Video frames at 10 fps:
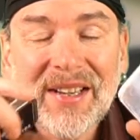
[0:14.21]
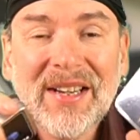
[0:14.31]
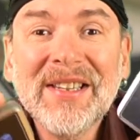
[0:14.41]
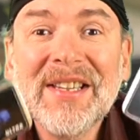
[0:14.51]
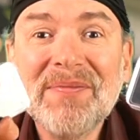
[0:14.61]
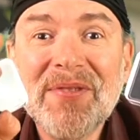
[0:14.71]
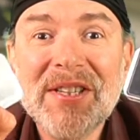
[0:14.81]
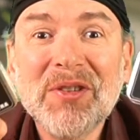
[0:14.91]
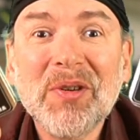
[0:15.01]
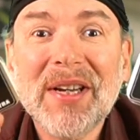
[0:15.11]
In diesem
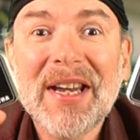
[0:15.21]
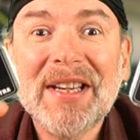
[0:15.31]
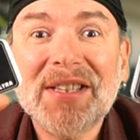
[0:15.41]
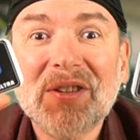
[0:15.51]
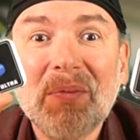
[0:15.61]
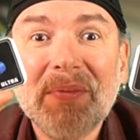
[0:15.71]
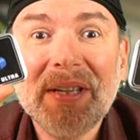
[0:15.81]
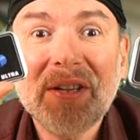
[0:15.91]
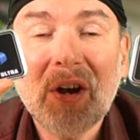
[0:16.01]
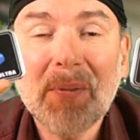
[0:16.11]
Video geht es um
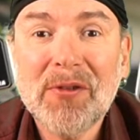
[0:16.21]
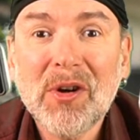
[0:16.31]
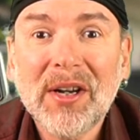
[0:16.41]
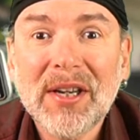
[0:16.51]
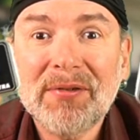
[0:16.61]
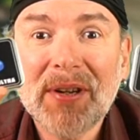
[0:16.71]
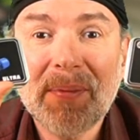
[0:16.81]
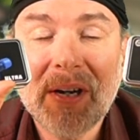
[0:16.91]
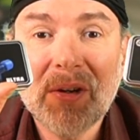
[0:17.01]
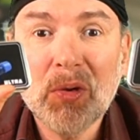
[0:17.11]
die Kopfhörer der
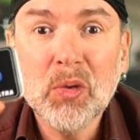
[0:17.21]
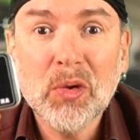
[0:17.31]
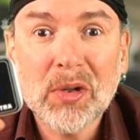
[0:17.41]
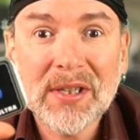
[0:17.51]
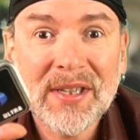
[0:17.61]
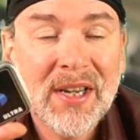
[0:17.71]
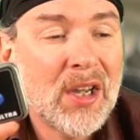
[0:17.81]
Firma Ludus.